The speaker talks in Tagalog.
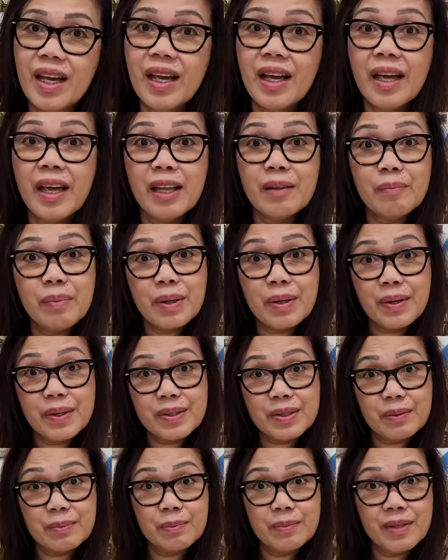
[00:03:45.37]
And
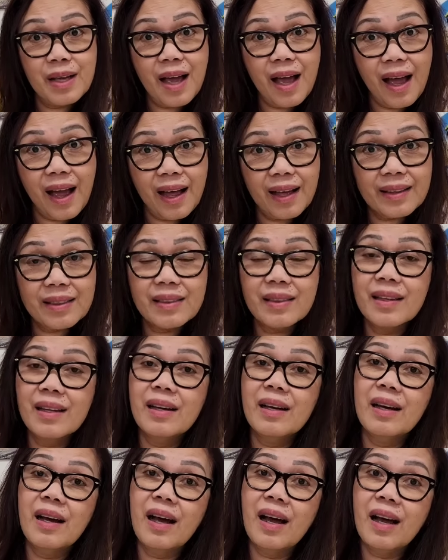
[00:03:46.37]
because of that,
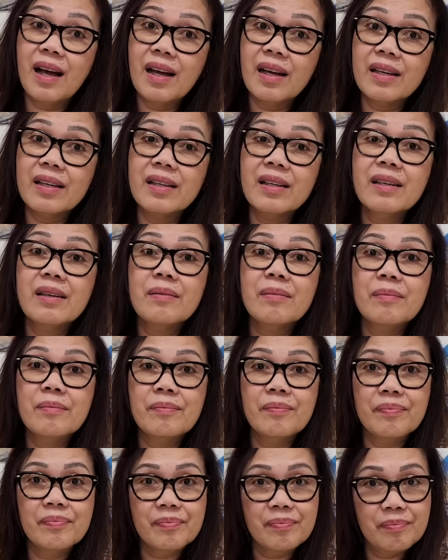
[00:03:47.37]
ay
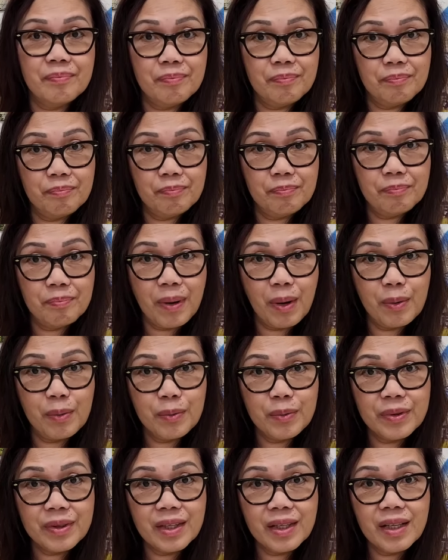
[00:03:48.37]

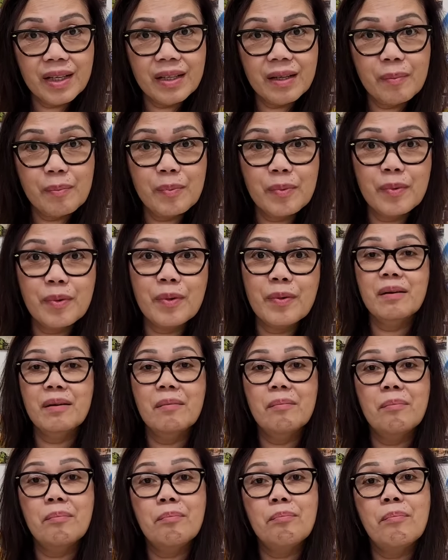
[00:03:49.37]
pauuntiin na po,
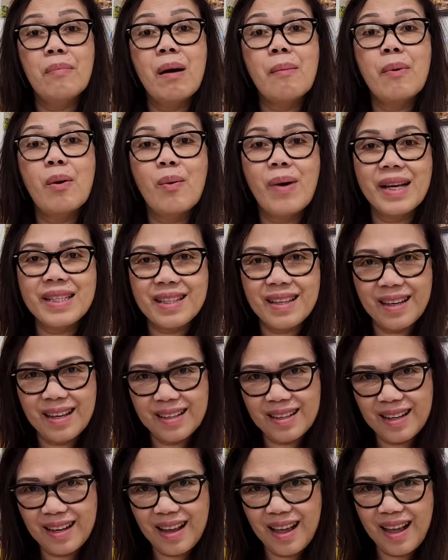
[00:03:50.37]
babawasan na
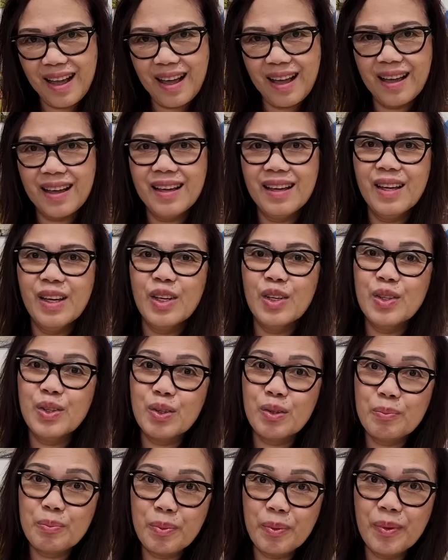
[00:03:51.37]
nila.
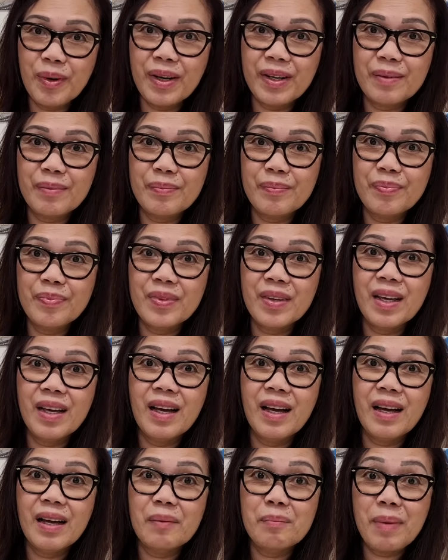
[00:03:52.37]
Yun po ang
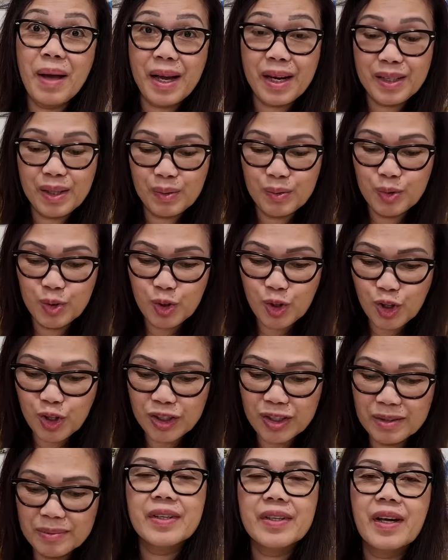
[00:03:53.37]
uh, background
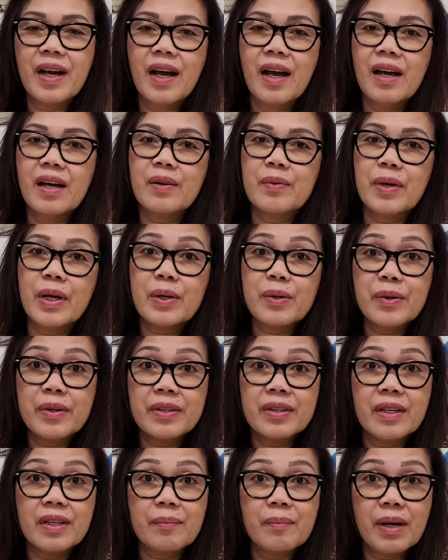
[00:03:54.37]
nun. Ang record
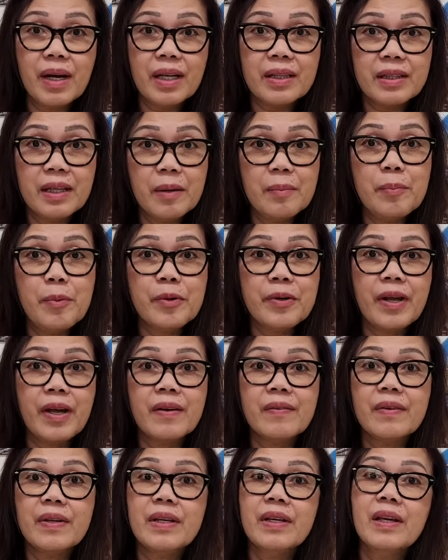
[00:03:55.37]
ng mga
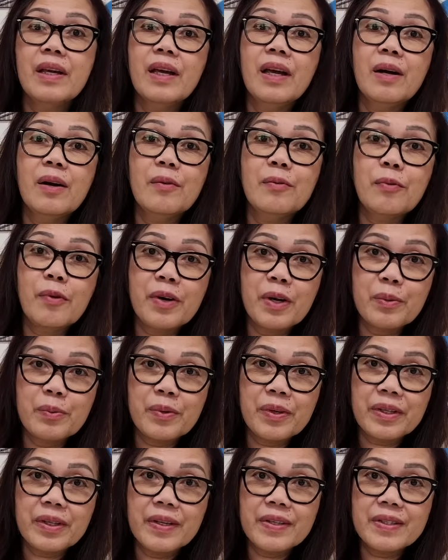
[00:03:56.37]
temporary foreign
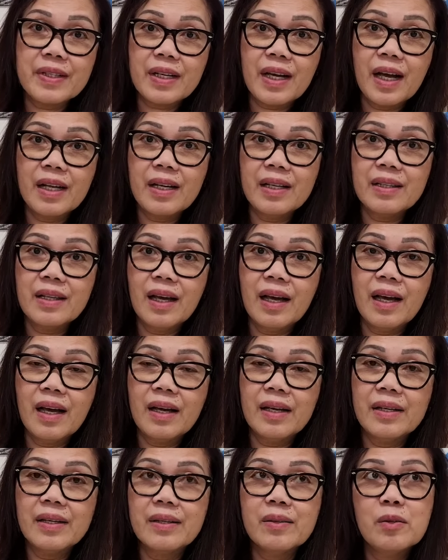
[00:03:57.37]
workers sa Canada
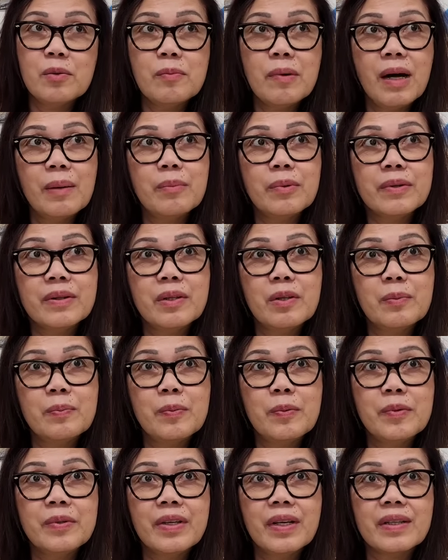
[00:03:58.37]
ay umabot daw
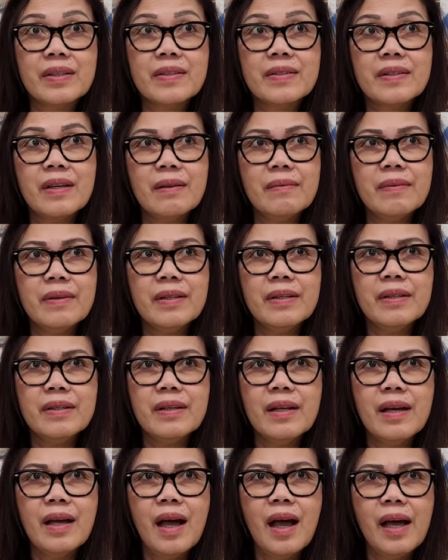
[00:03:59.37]
po ng
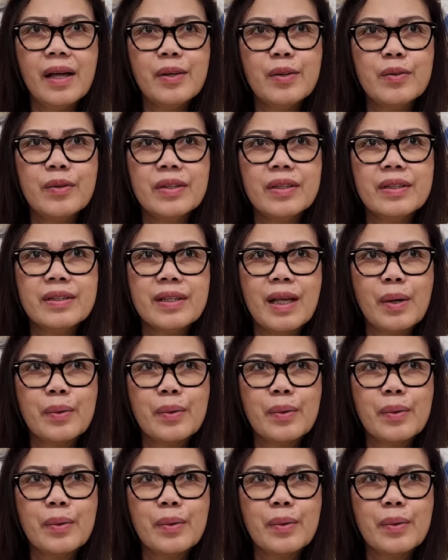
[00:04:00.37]
700,000